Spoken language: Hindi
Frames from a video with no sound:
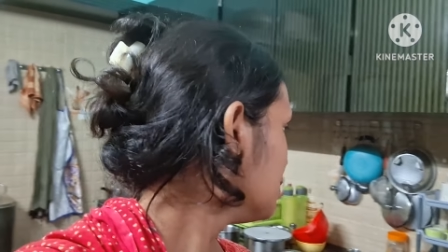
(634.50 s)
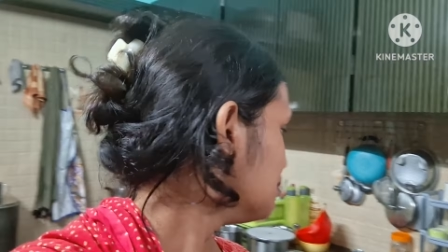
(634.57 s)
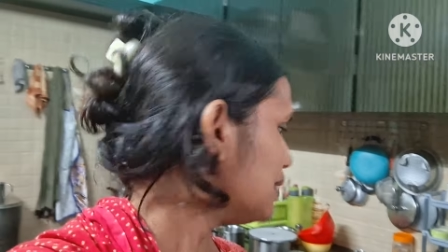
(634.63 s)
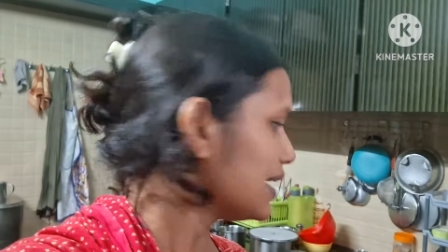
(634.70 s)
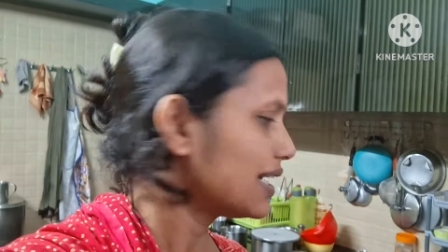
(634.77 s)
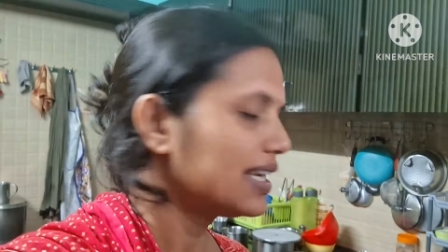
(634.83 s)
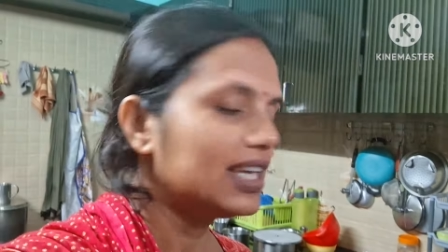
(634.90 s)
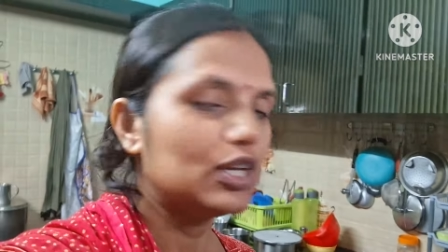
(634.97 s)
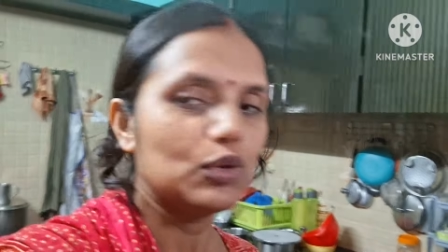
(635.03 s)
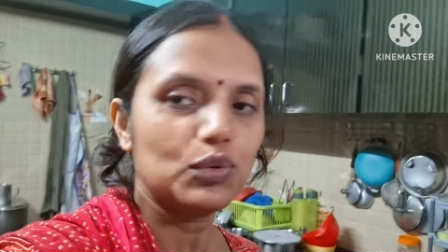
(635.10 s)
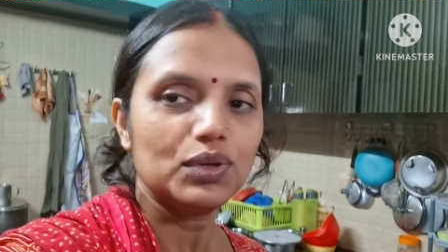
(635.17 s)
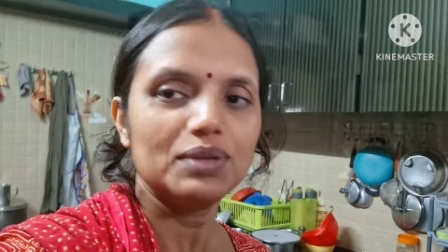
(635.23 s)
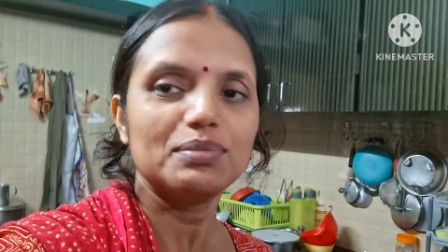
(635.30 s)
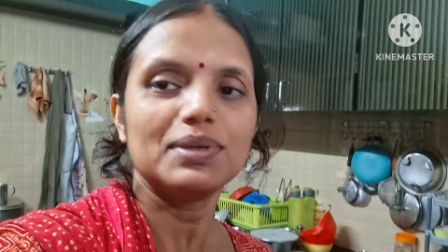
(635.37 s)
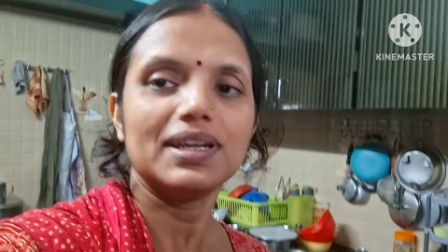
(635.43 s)
बाकी
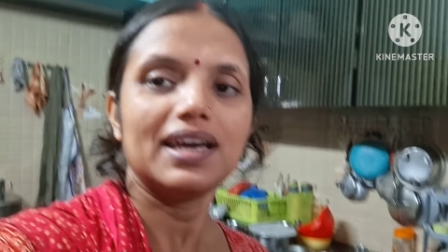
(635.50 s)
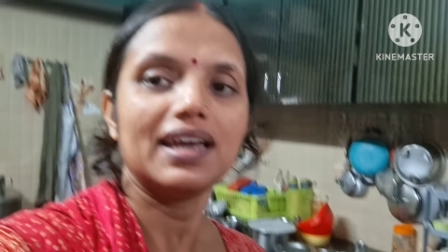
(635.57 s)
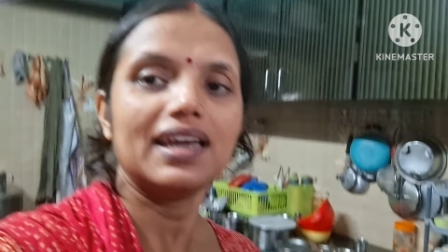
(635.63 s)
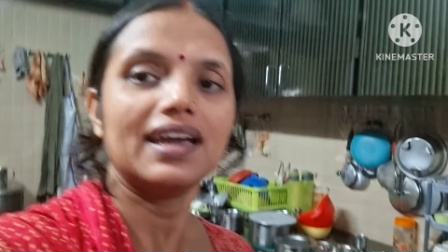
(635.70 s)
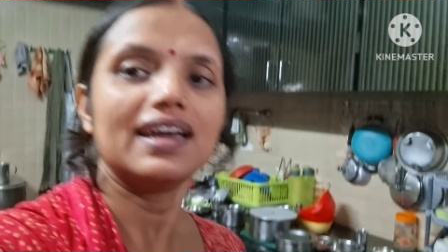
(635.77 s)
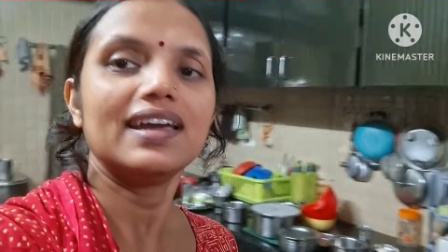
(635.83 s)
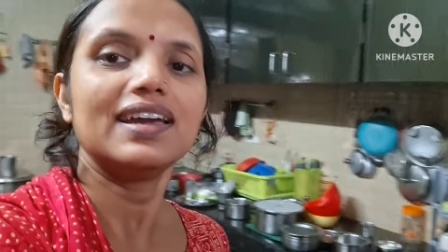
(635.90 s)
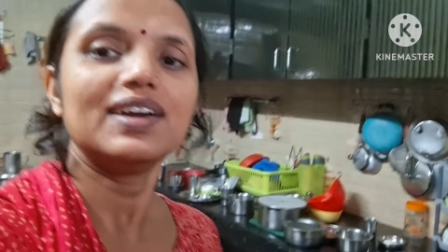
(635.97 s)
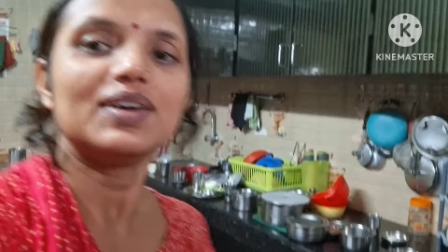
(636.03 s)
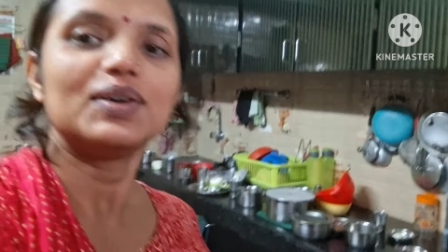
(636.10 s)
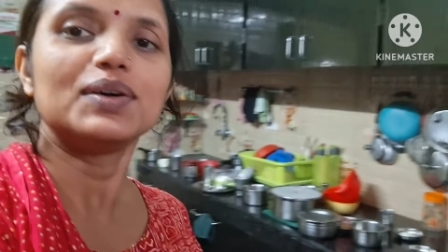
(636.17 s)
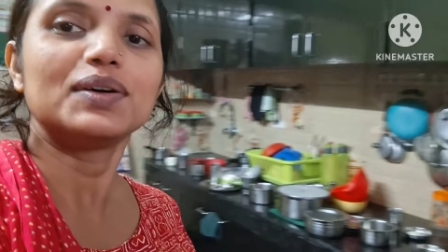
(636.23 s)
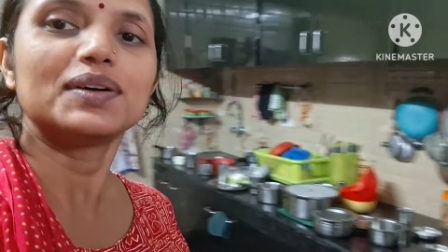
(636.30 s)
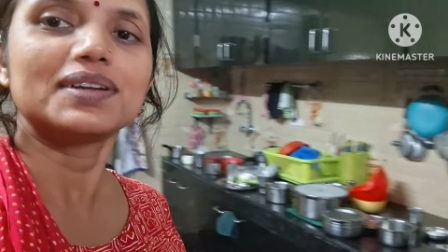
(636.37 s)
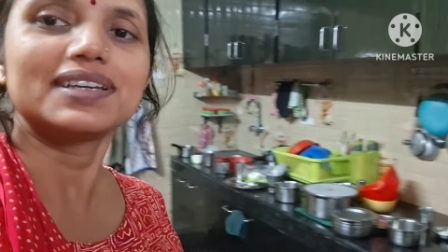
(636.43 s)
इन्होंने बनाया है
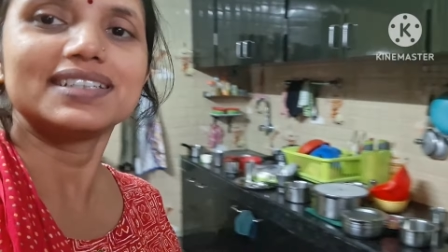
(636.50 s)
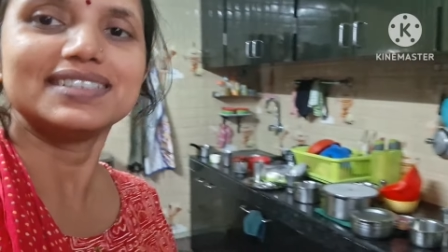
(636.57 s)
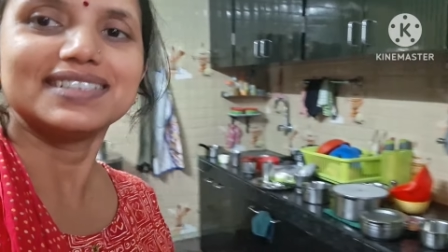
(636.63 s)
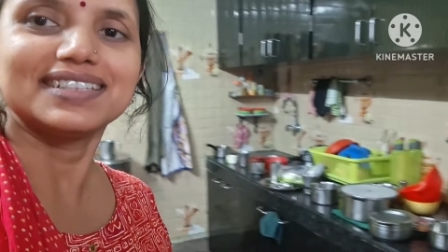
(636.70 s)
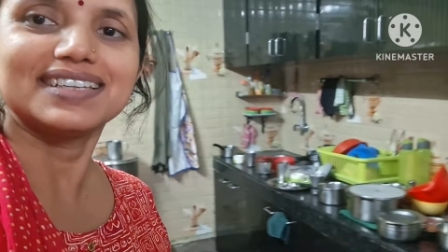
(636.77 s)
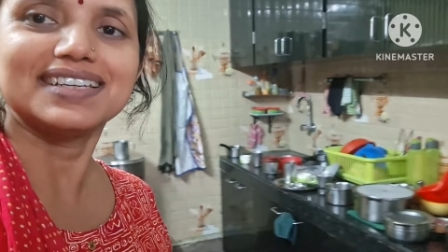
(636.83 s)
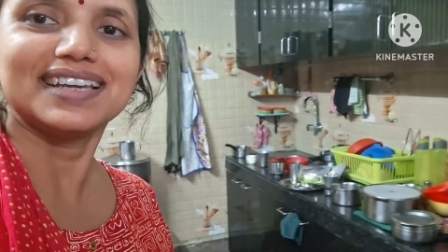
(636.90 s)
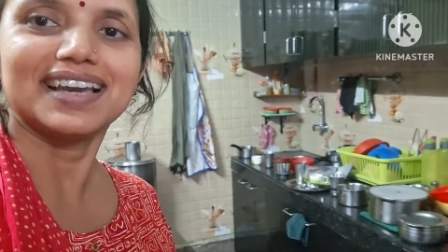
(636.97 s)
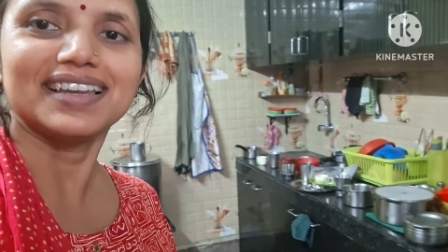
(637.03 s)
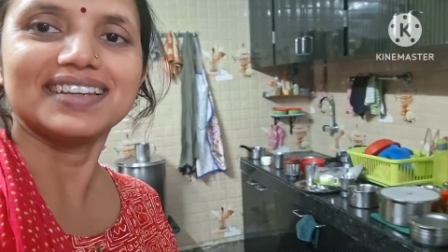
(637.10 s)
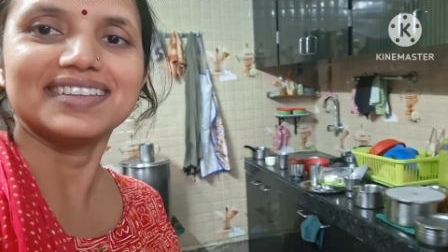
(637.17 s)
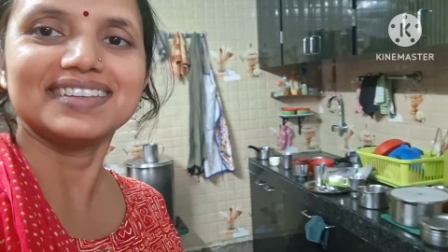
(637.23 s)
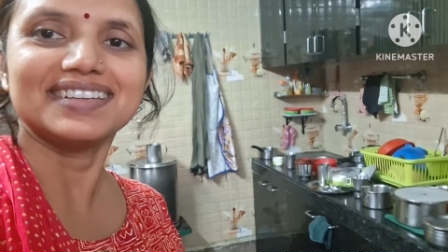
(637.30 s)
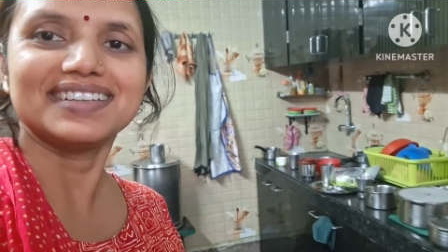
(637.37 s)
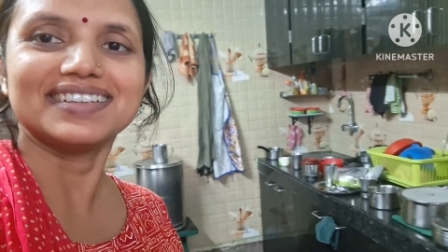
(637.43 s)
और किचन की
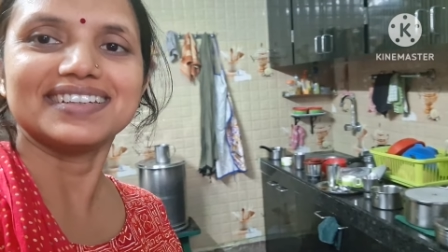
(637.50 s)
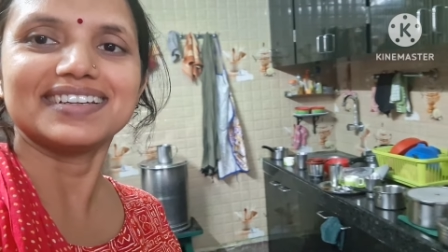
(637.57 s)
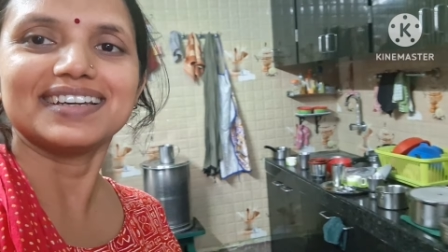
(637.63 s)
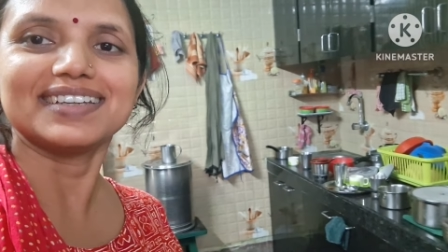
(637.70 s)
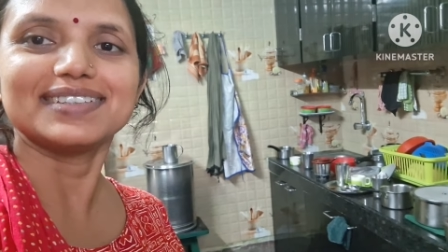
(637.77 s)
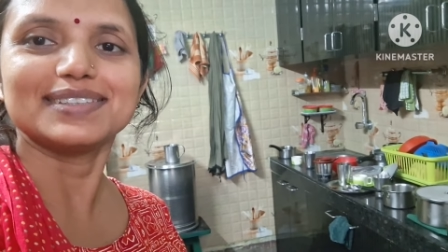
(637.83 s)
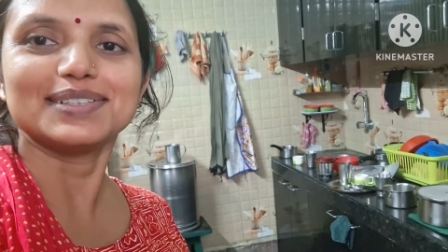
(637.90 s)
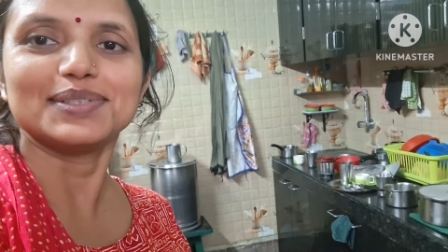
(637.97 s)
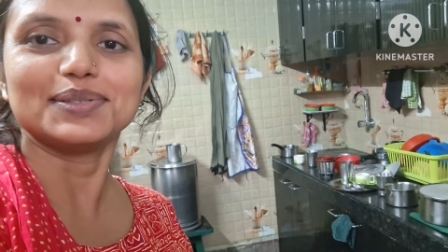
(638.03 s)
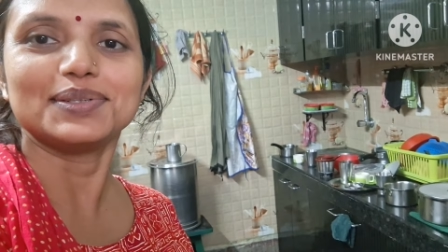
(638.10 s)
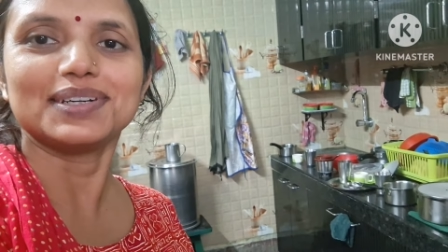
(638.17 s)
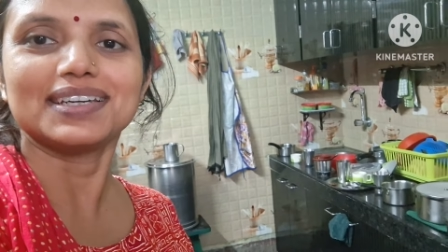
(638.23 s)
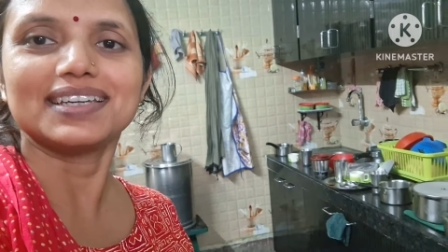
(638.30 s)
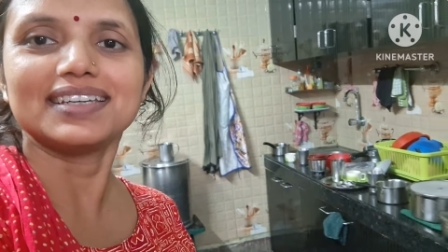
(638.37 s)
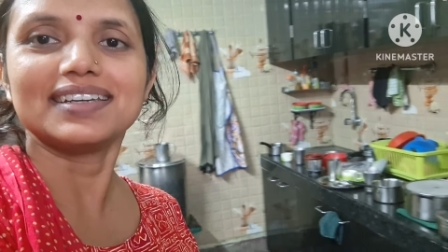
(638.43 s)
हालत देखिए कैसी हो
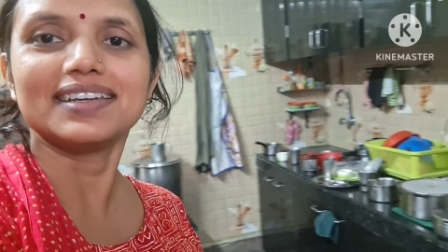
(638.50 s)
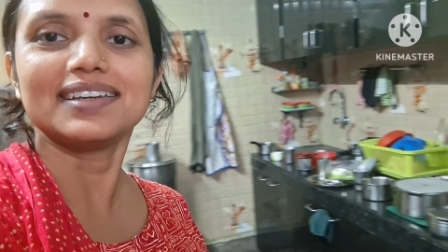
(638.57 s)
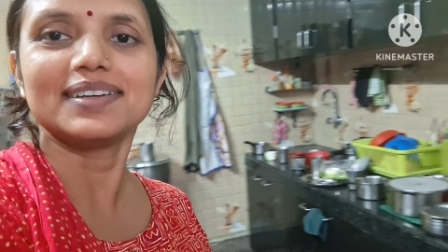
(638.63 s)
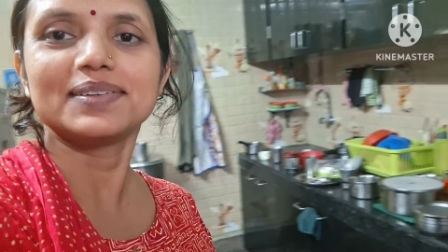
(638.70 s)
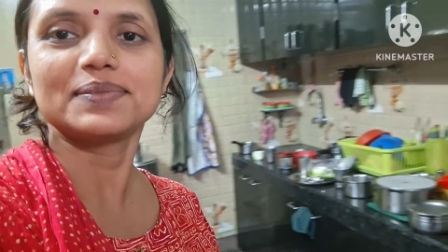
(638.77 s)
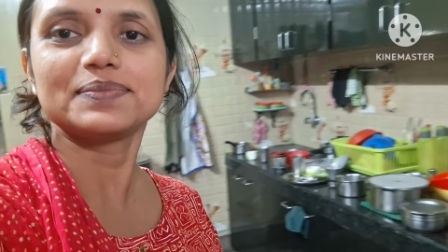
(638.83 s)
रखी है